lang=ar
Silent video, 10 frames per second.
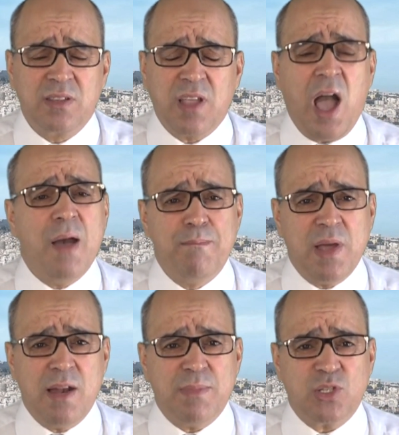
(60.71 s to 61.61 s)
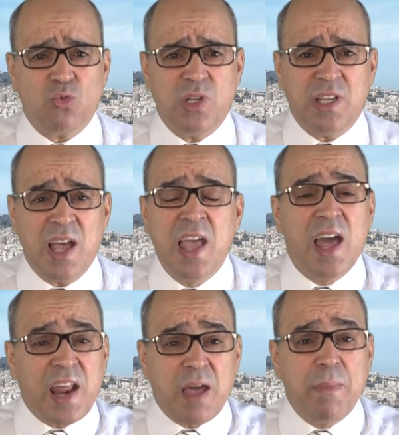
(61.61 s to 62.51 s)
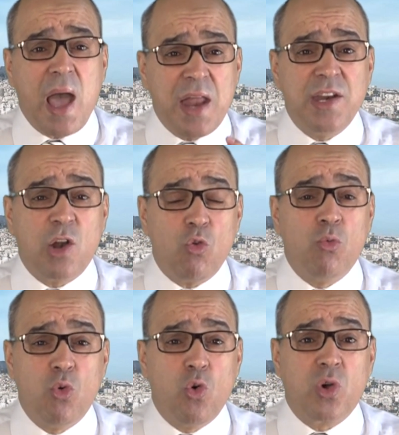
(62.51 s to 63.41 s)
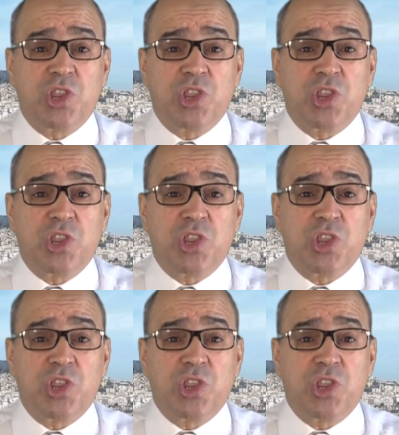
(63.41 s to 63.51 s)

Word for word: تحمل المسؤولية رغم أن الأمور